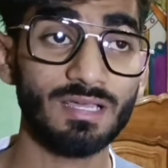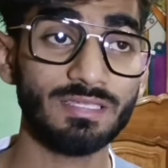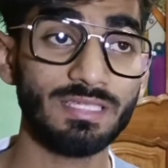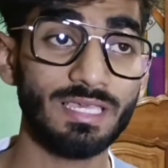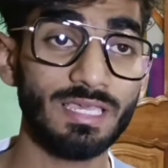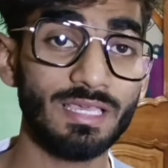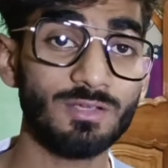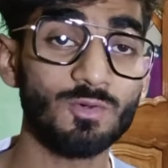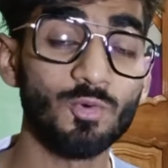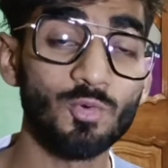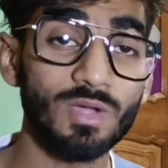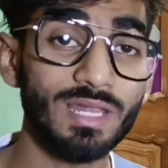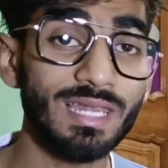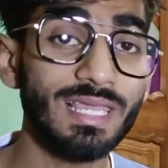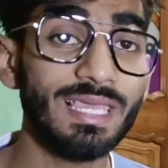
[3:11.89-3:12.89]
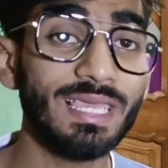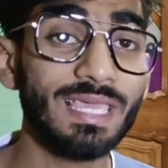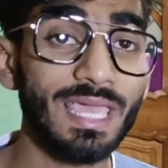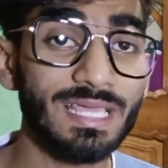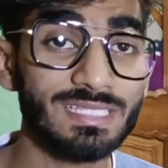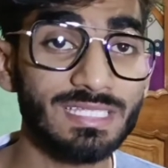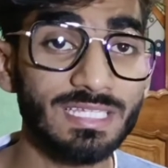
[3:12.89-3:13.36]
ये गूगल ने एक
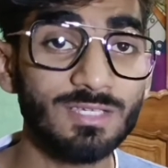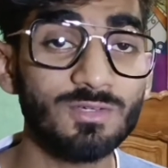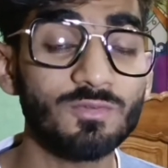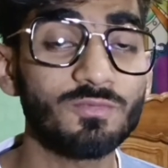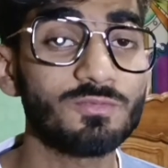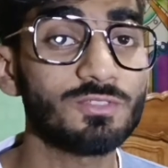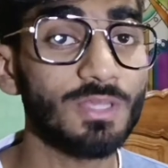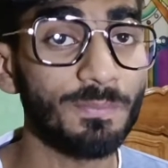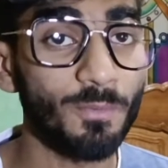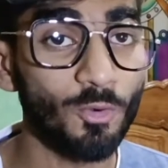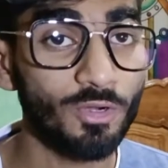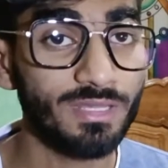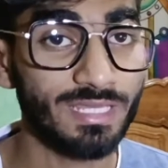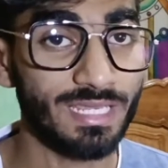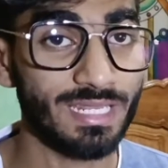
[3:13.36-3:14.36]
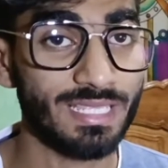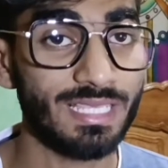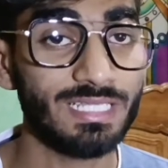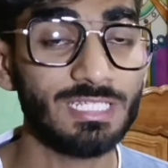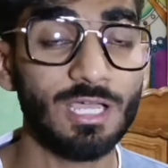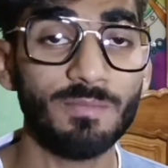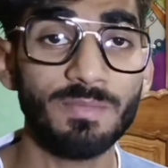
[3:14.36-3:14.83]
ऐसी सपोर्ट दे रखी
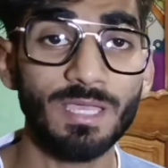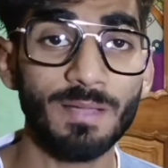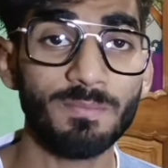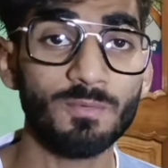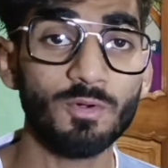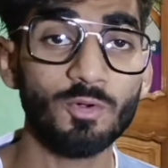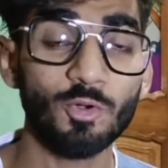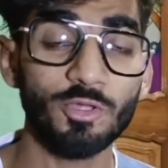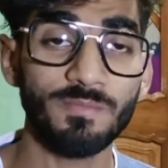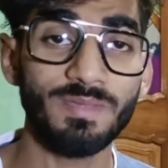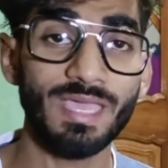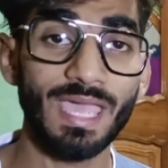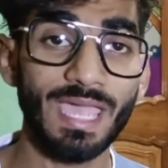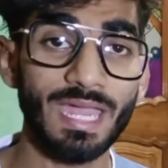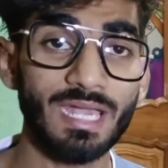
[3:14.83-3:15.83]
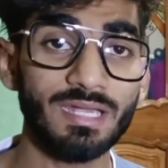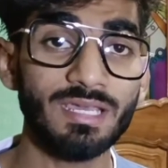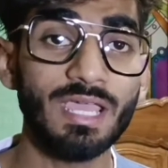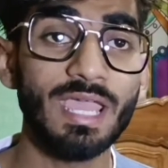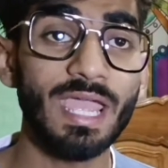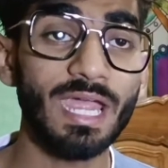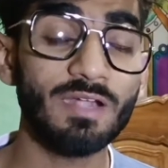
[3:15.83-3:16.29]
है जहाँ भी आपको कोई भी एड
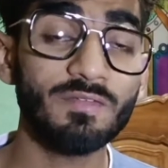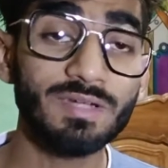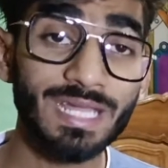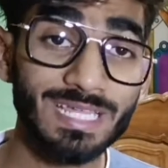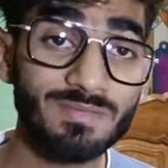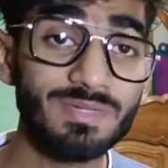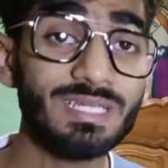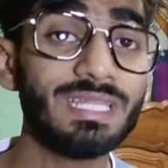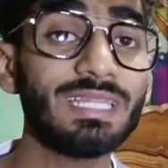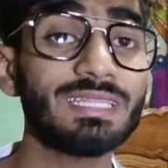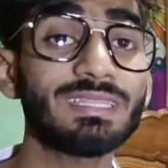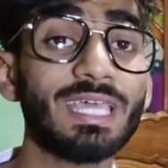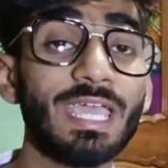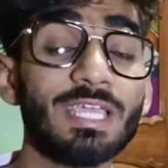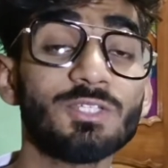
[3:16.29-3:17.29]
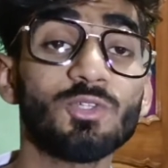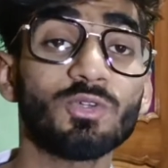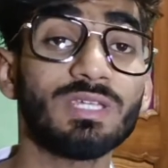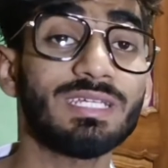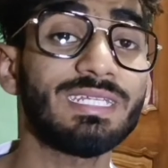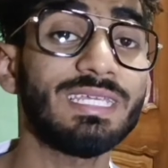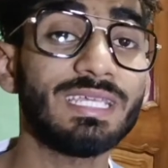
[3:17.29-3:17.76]
एडवर्टाइजमेंट दिखता है जो
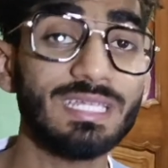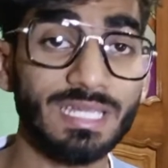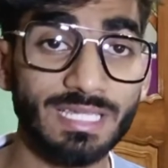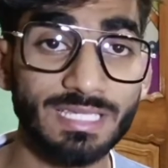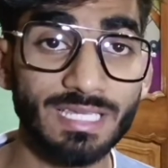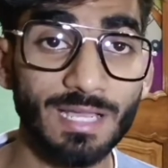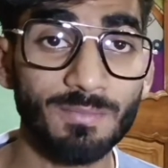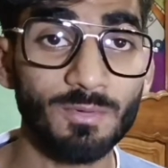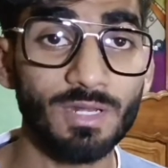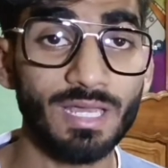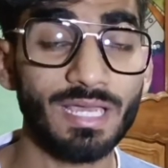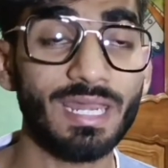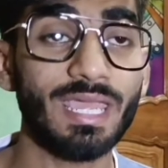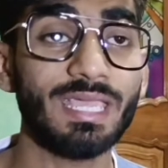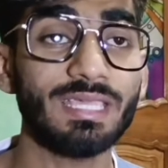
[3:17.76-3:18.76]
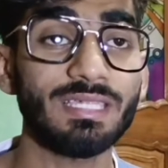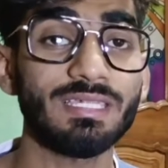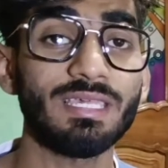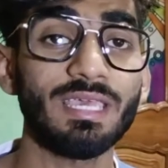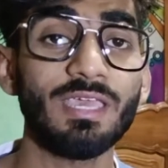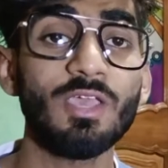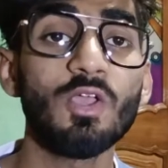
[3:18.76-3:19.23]
कि ठीक नहीं है आपको लग रहा है कि
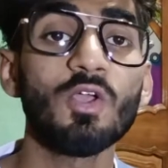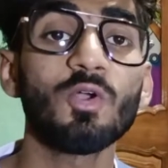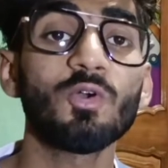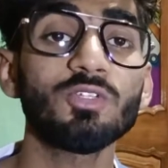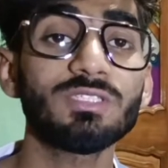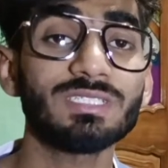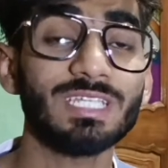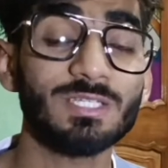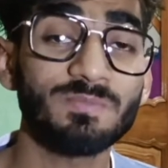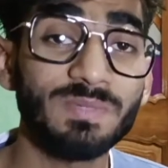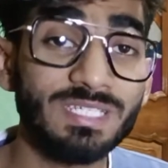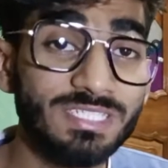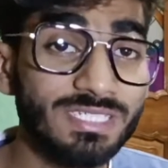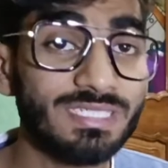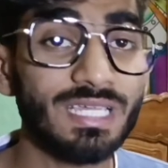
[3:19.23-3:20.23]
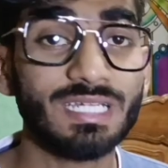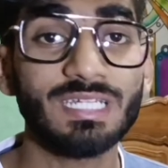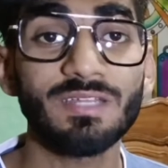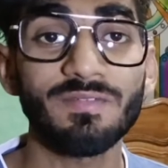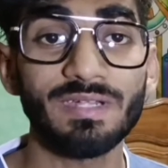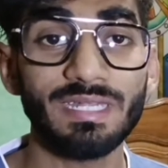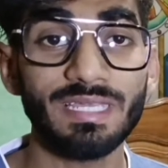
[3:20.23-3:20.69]
ये कुछ सस्पिशियस
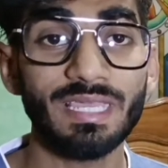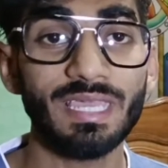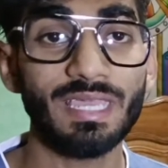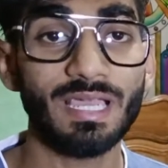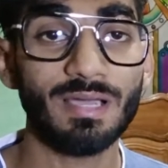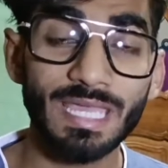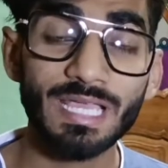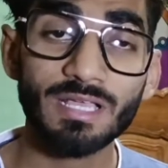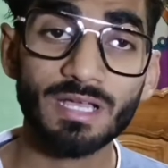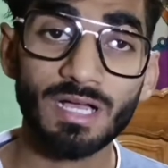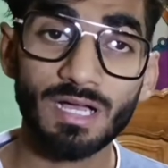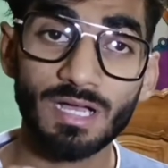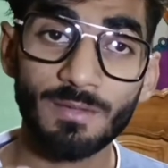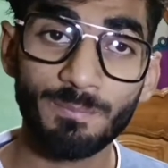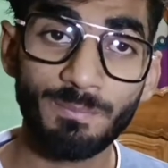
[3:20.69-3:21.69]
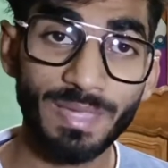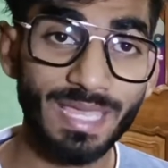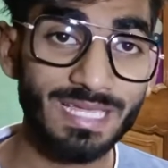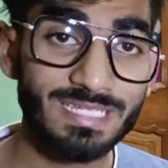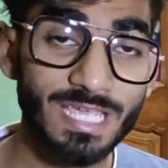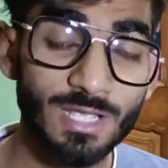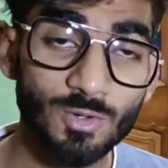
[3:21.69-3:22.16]
एक्टिविटी है एक
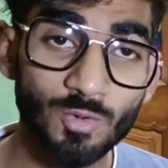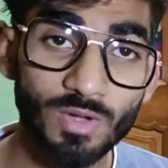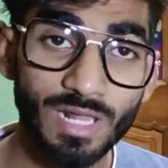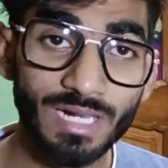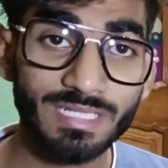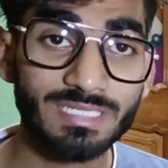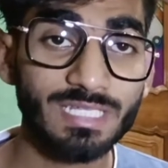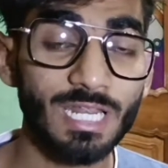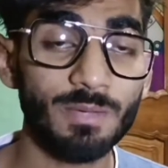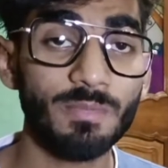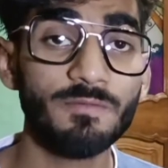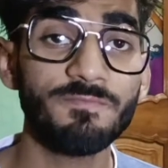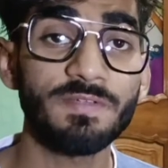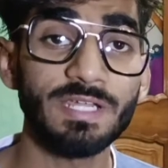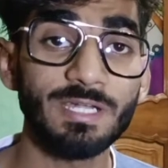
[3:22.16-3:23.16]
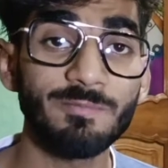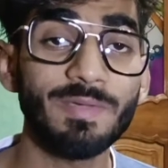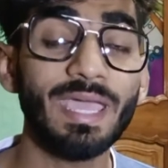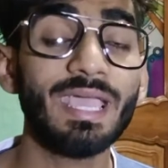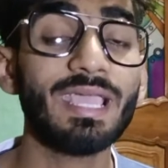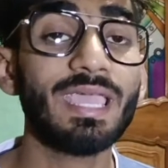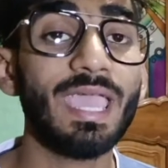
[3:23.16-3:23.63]
पेज है गूगल जिसका नाम है
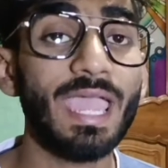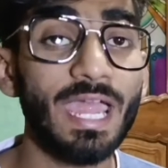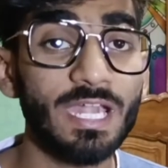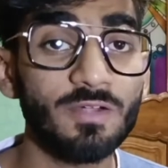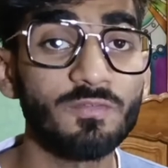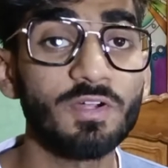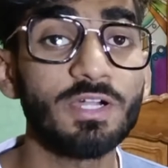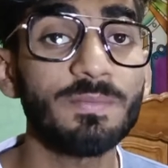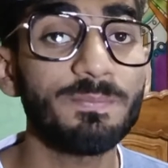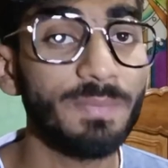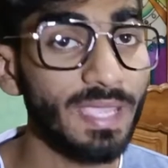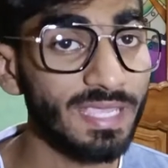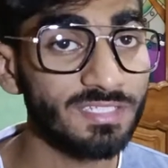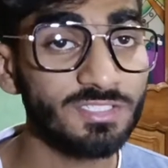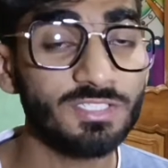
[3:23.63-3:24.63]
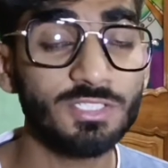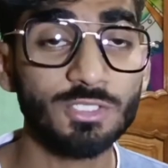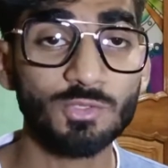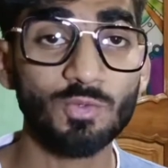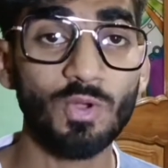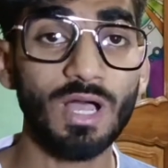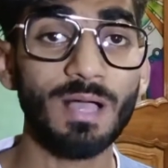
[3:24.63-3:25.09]
फीडबैक एडवर्ड पेज
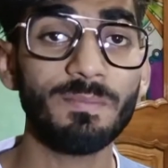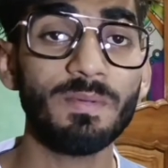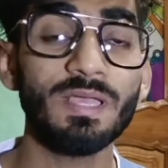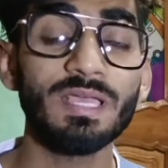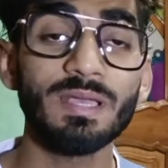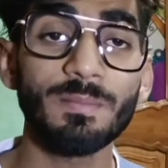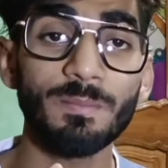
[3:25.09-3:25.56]
जिसको आप